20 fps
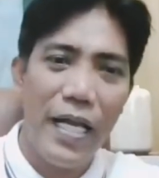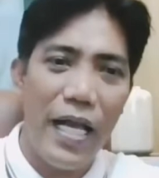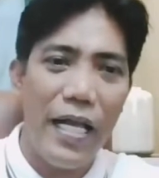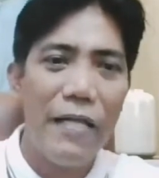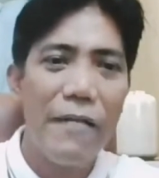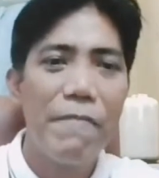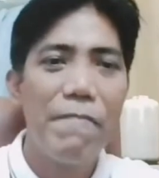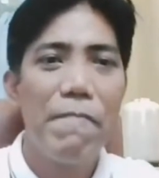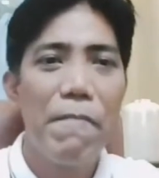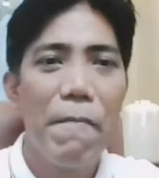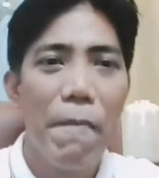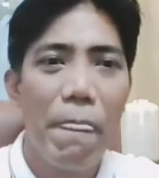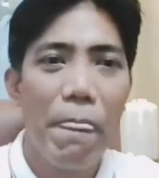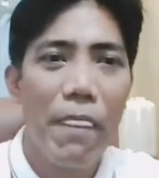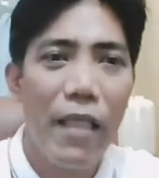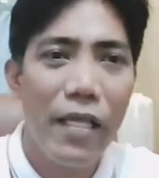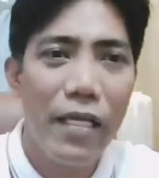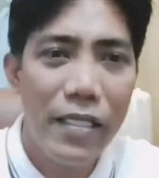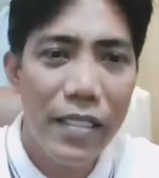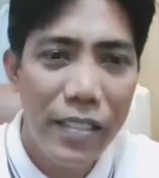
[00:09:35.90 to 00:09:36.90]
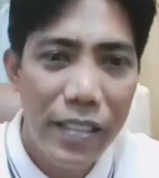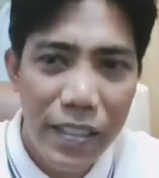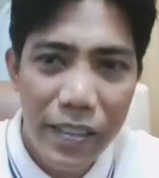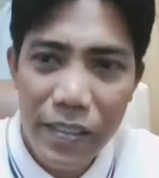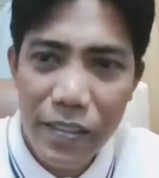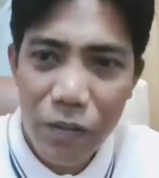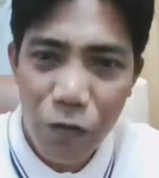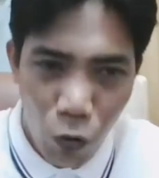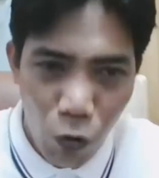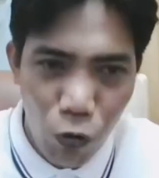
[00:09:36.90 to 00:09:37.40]
Ha?
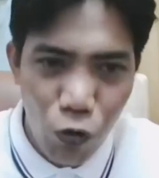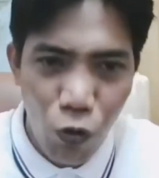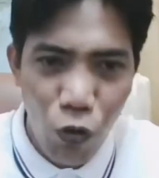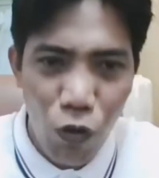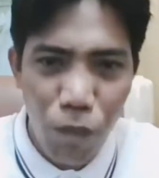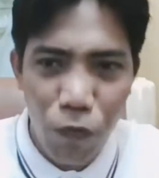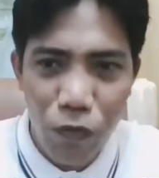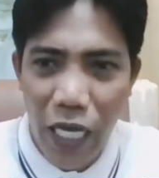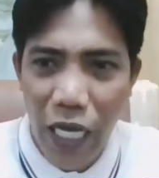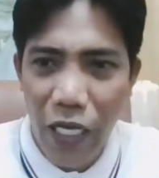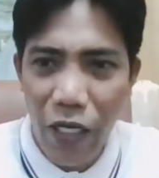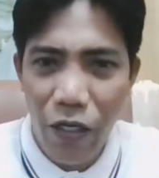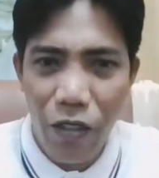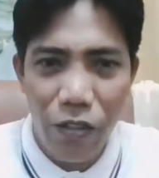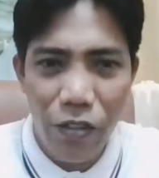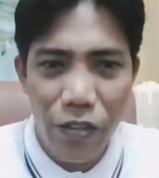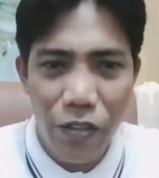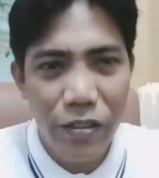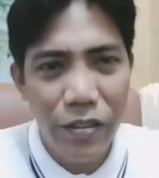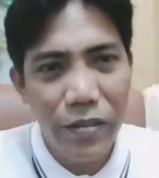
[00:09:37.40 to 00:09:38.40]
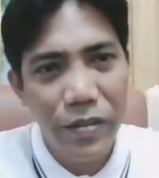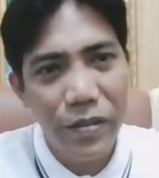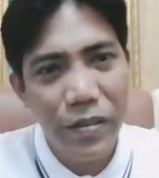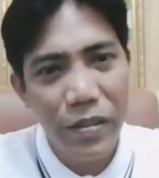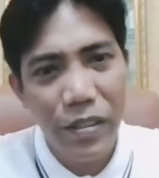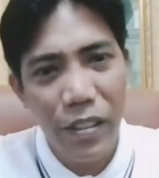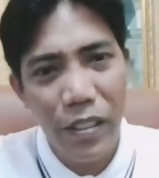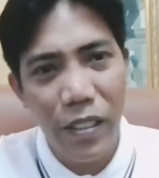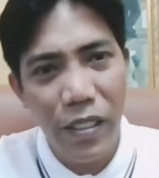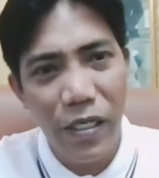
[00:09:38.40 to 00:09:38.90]
Tulong-tulong po tayo.
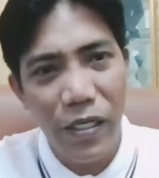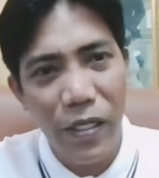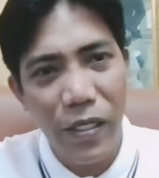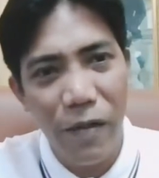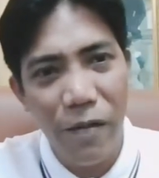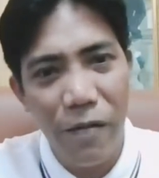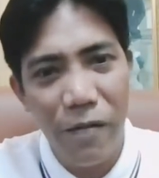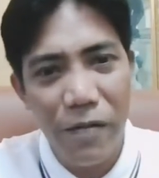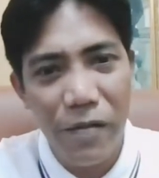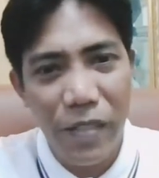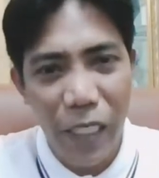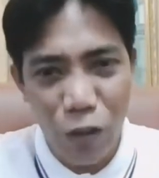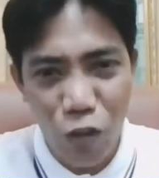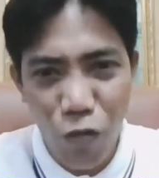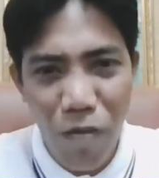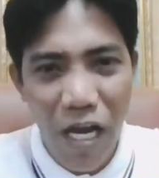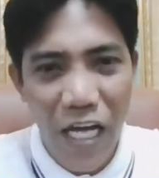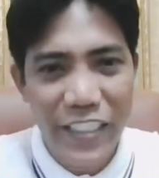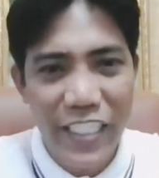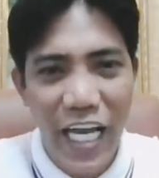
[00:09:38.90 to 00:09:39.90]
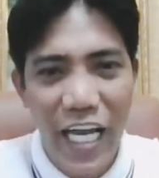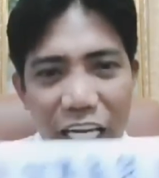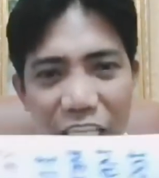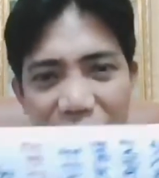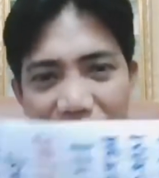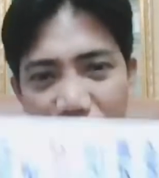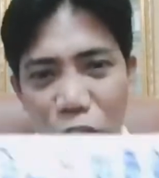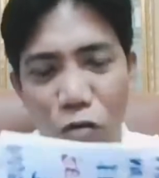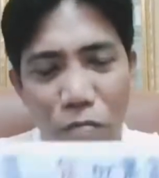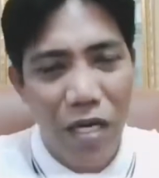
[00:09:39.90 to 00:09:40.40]
Oh. Itong mga
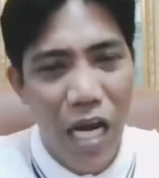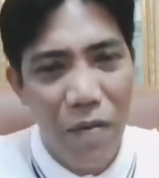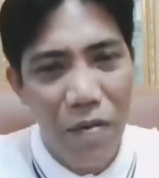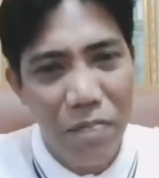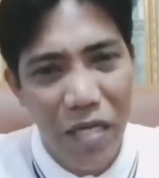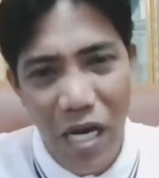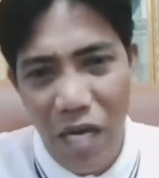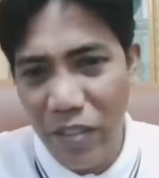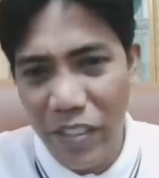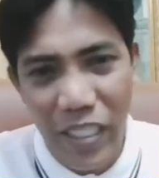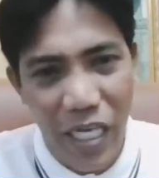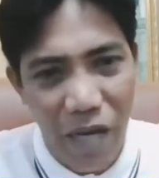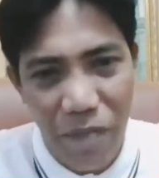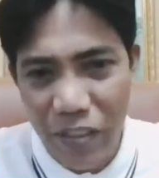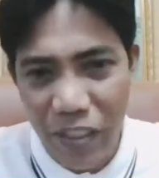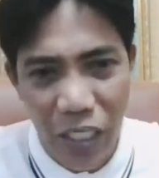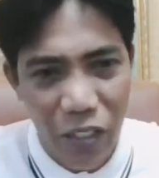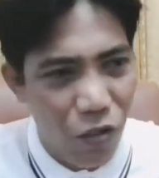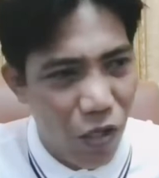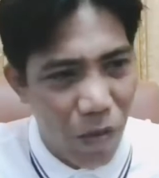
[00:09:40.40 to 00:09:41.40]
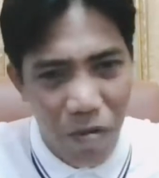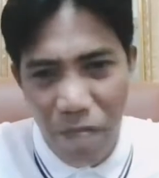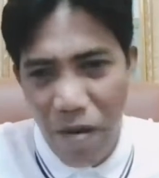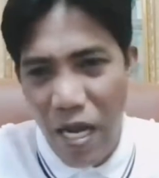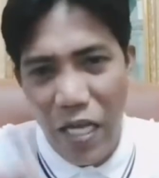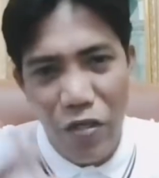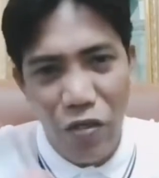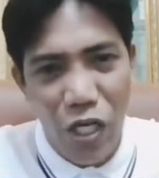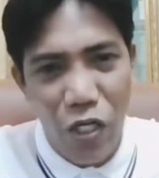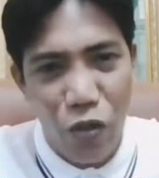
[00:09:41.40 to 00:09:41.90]
challenge na to, maraming maraming salamat sa inyo.
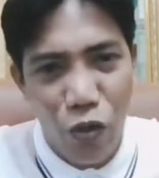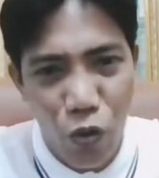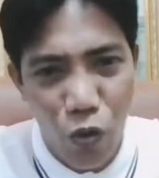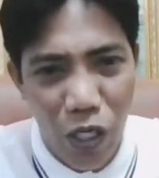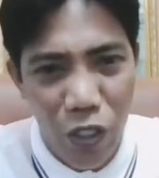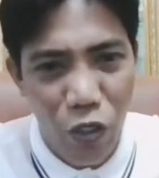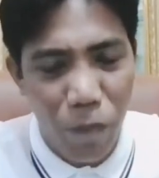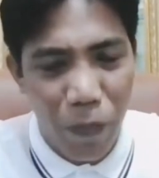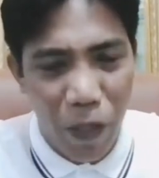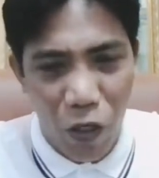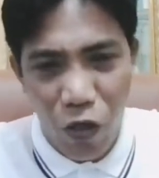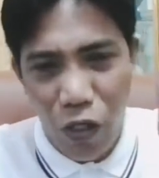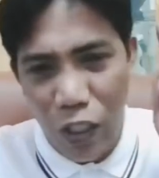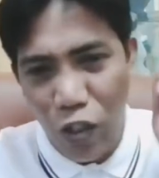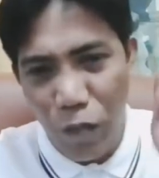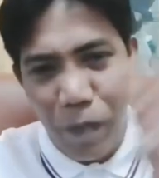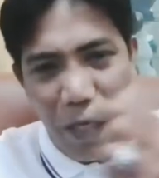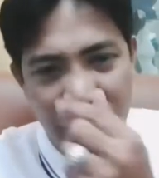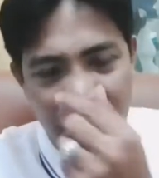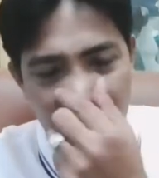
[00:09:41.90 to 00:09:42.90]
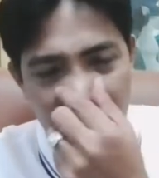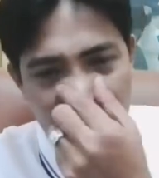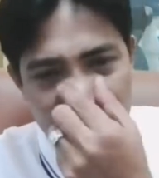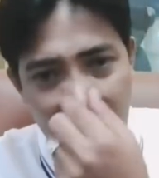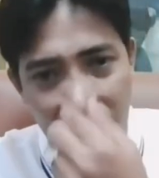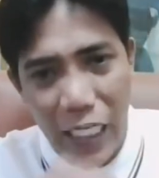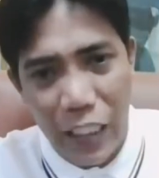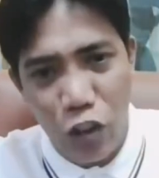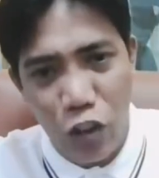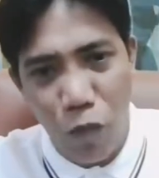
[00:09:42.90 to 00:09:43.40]
Kababayan niyo na yung tulungan niyo. Pero ito pa,
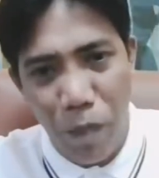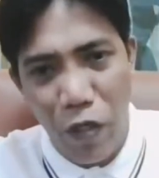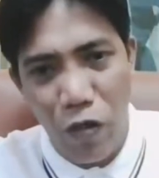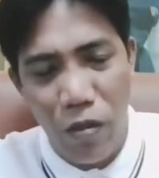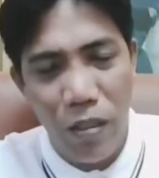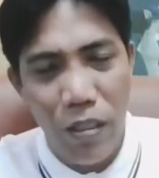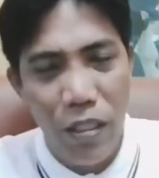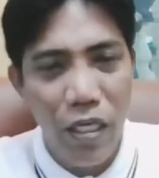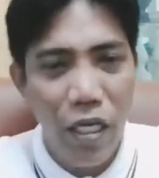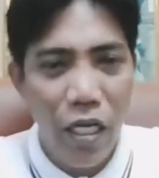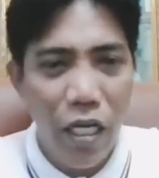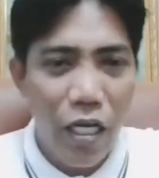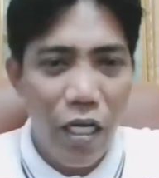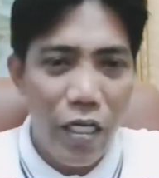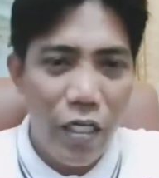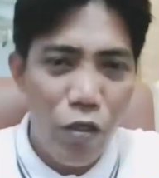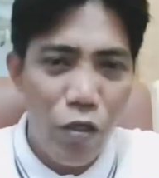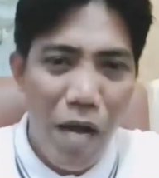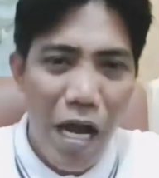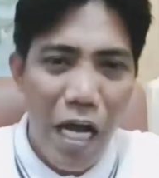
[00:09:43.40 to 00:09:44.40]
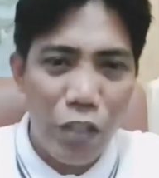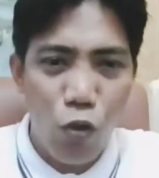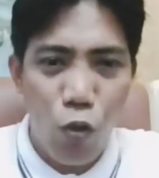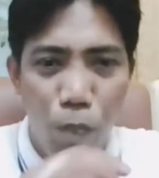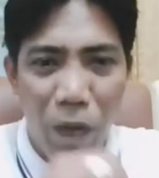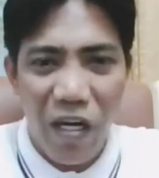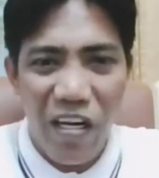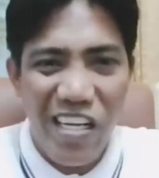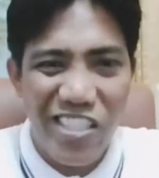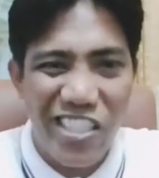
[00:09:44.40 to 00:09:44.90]
challenge ko pa yung, yung mga
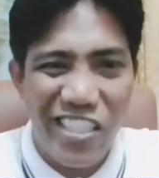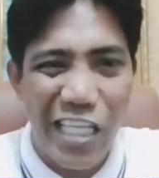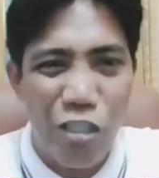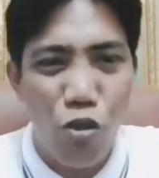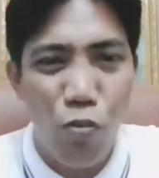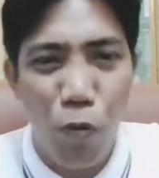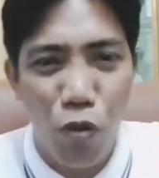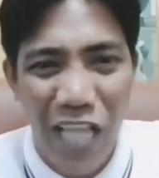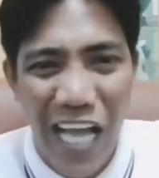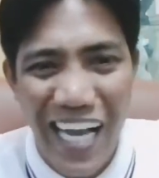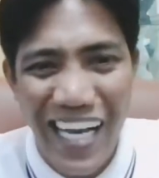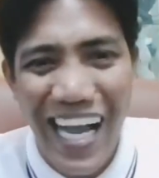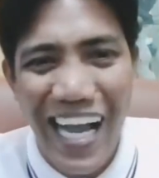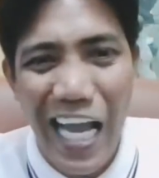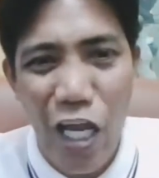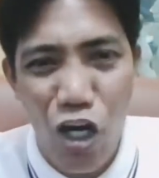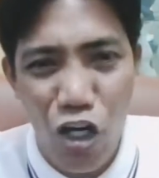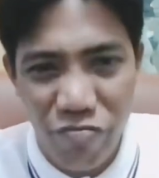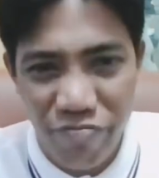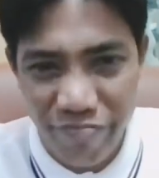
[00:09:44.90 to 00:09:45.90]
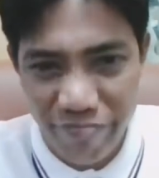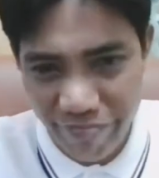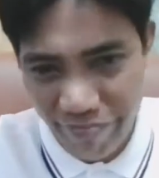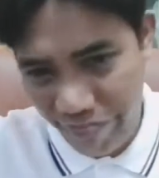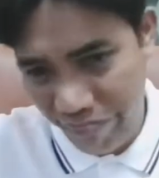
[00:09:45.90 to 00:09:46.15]
super rich na supot hanggang ngayon.